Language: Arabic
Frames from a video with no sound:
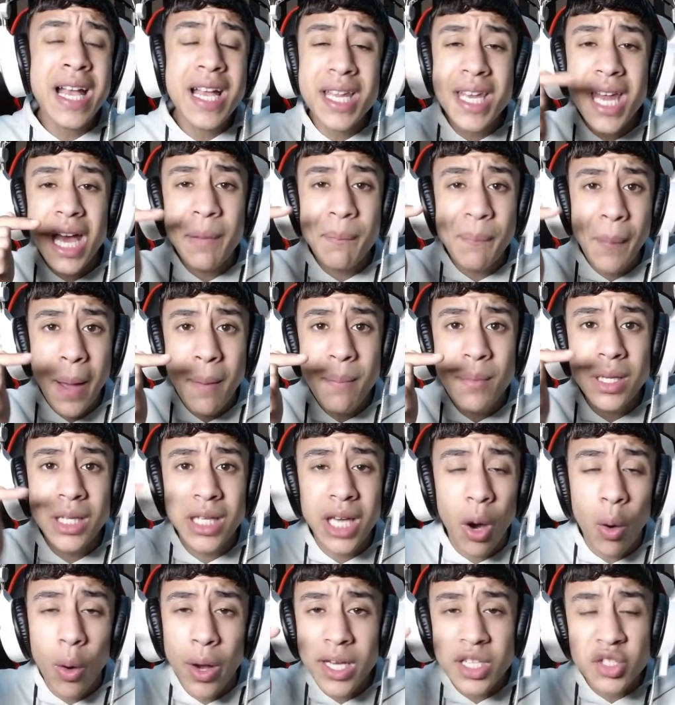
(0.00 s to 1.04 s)
هناك بعمل
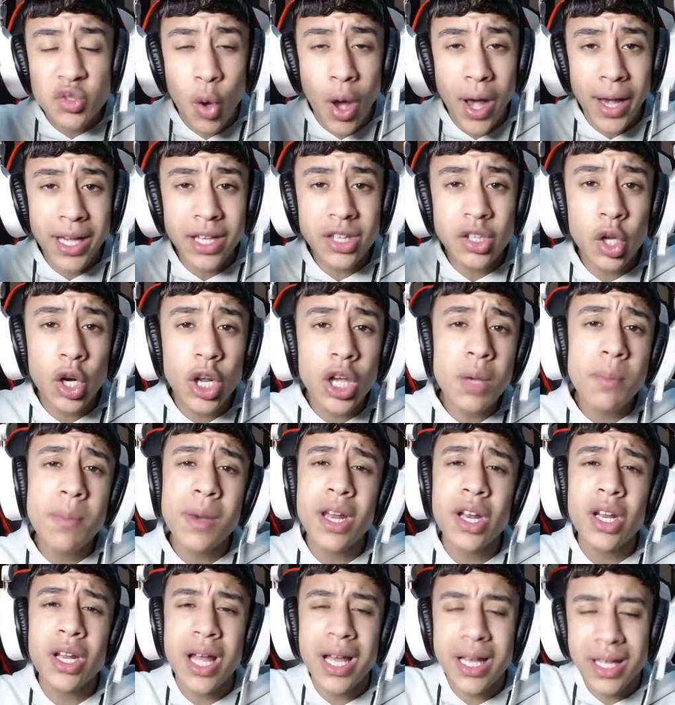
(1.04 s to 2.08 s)
جوائز وحاجات رهيبه
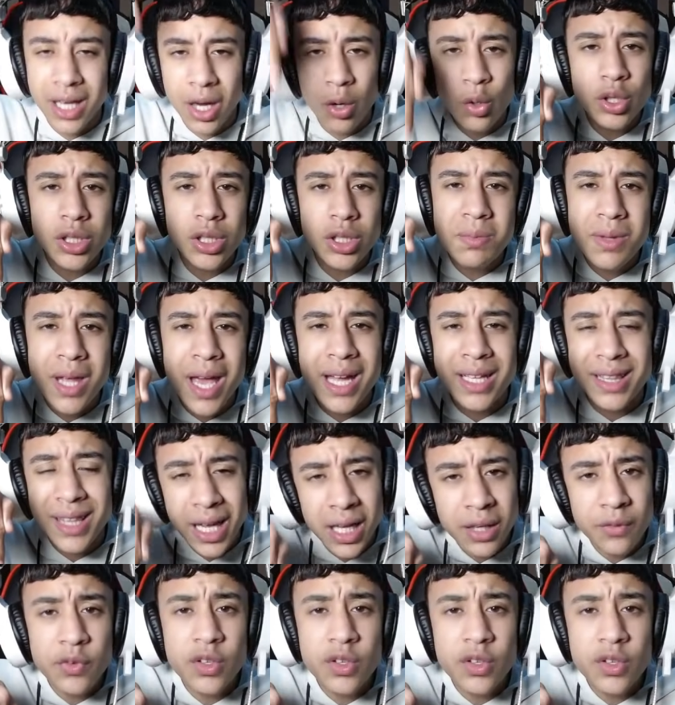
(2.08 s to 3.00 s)
الاكونت بتاعي تحت في